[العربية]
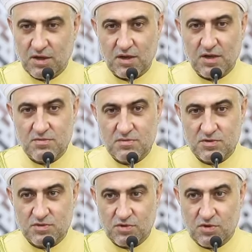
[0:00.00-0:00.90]
اللهم
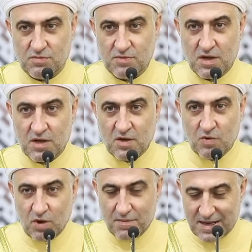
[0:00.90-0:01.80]
انصرهم
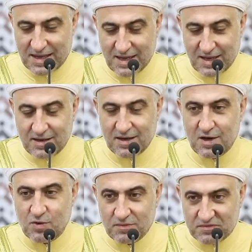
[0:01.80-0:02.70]
ومكن
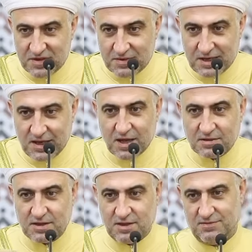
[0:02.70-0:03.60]
لهم في
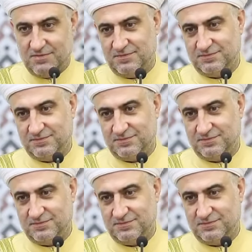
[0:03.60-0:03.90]
بلادهم